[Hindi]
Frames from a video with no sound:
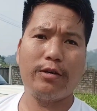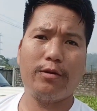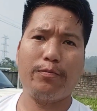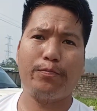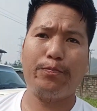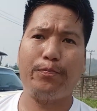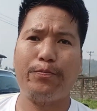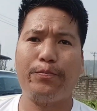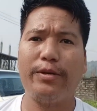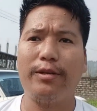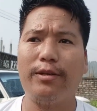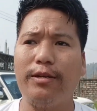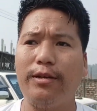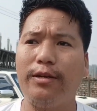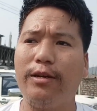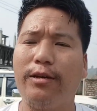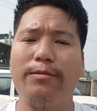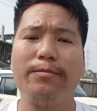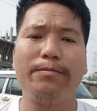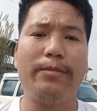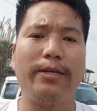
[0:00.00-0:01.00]
वन वीक
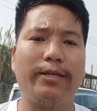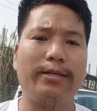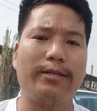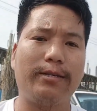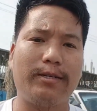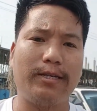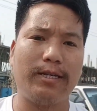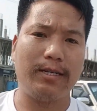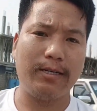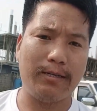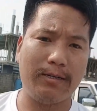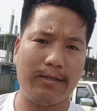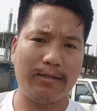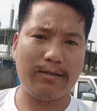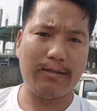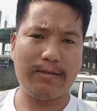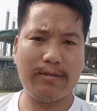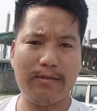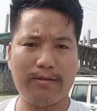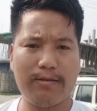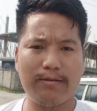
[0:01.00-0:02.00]
पहले हम
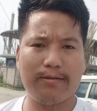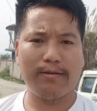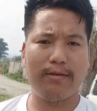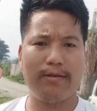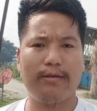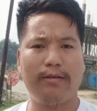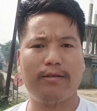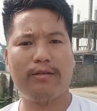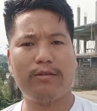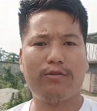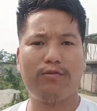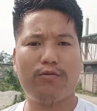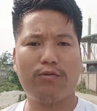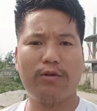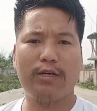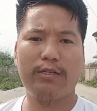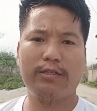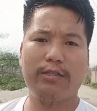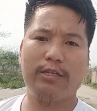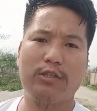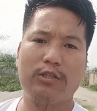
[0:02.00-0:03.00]
एक
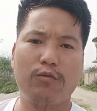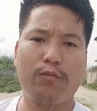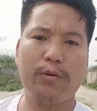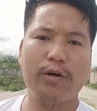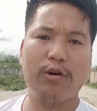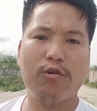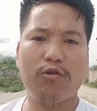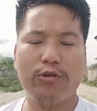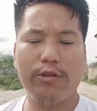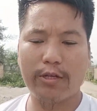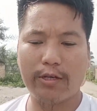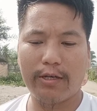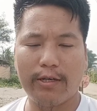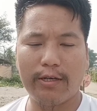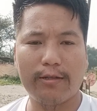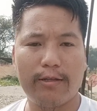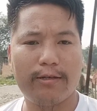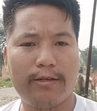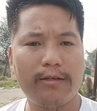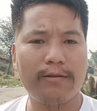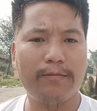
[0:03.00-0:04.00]
दुकान से
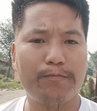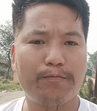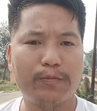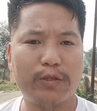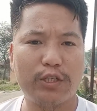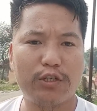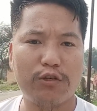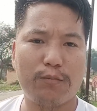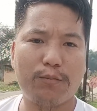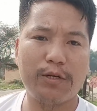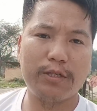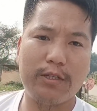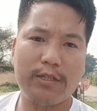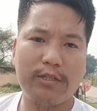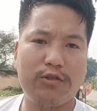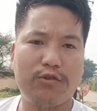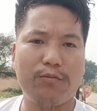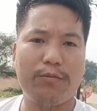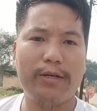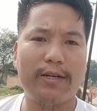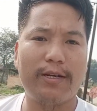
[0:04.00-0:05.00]
सोफा ऑर्डर किया था
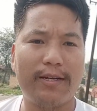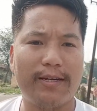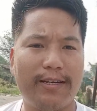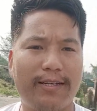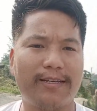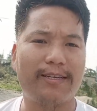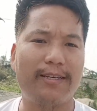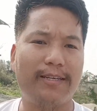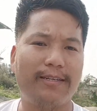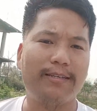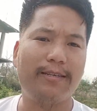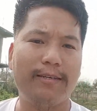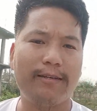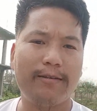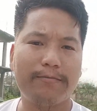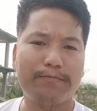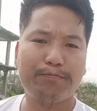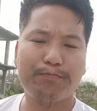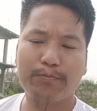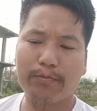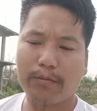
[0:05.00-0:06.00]
सोफा सीट जो मेरा
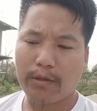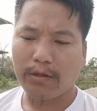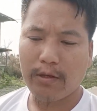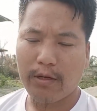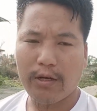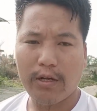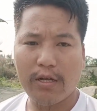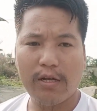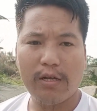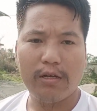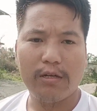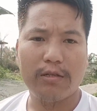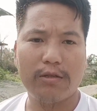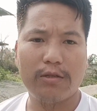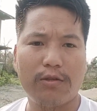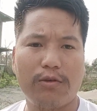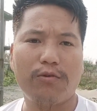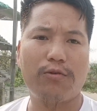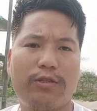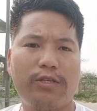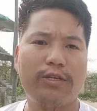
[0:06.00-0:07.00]
घर के लिए
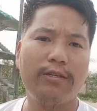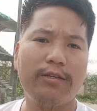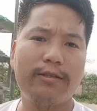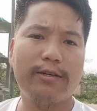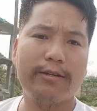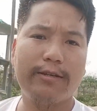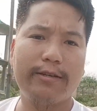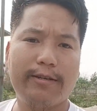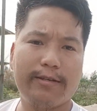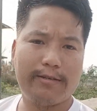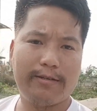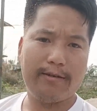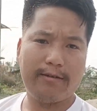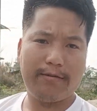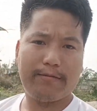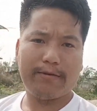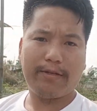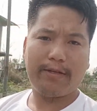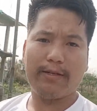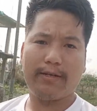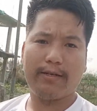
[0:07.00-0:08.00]
तो तीन
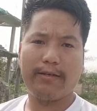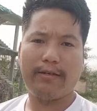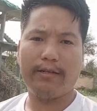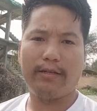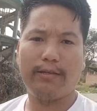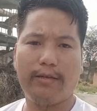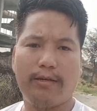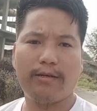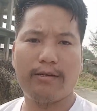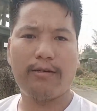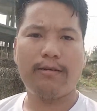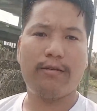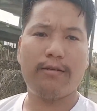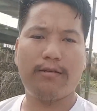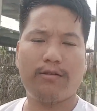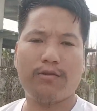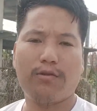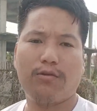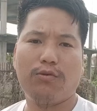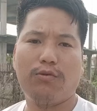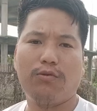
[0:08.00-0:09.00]
तारीख का डिलीवरी का
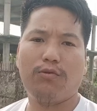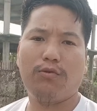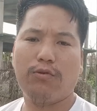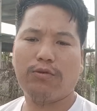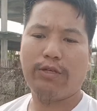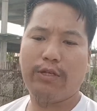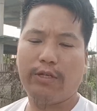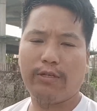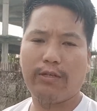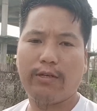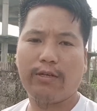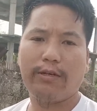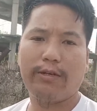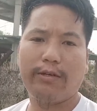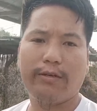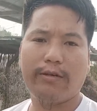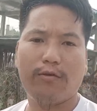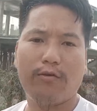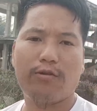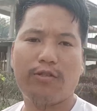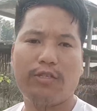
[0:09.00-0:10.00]
डेट था
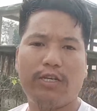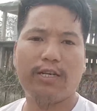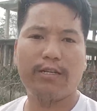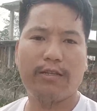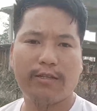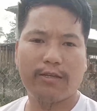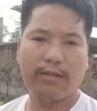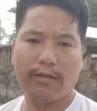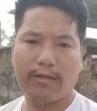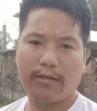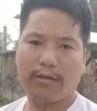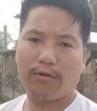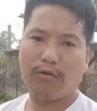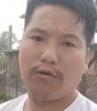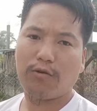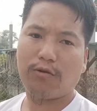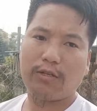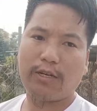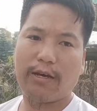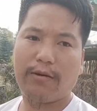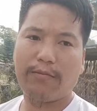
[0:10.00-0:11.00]
तो तीन तारीख और
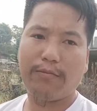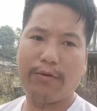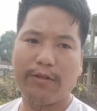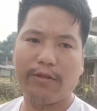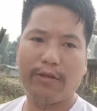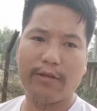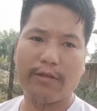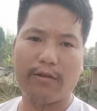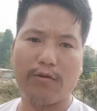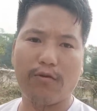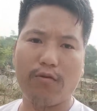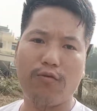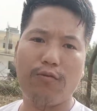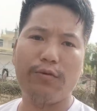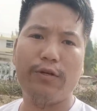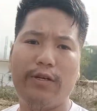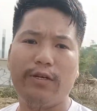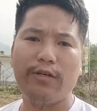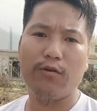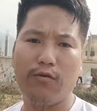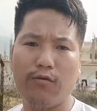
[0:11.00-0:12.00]
चार तारीख को टाइम
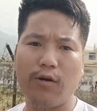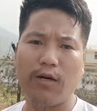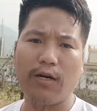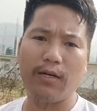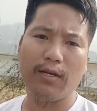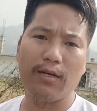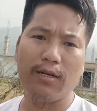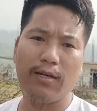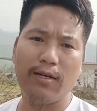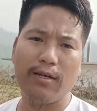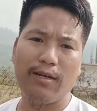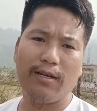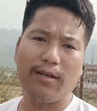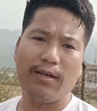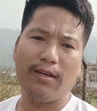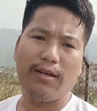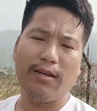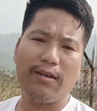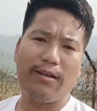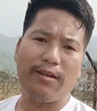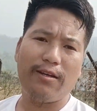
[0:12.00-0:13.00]
भी दिया था वो भी नहीं हुआ
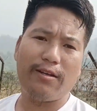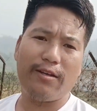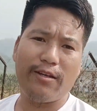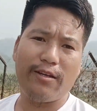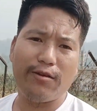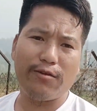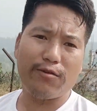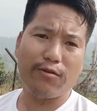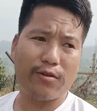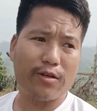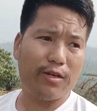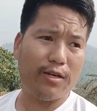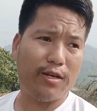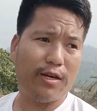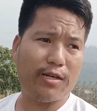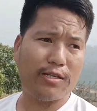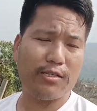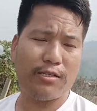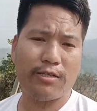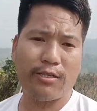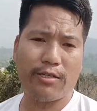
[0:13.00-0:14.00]

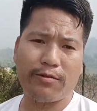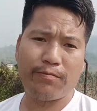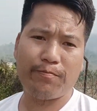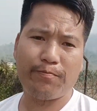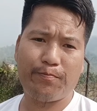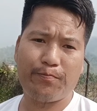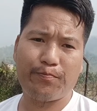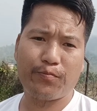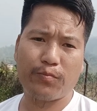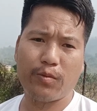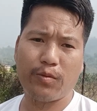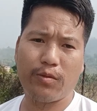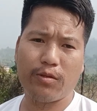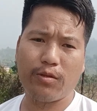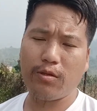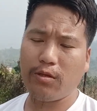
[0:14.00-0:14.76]
नहीं हो के आज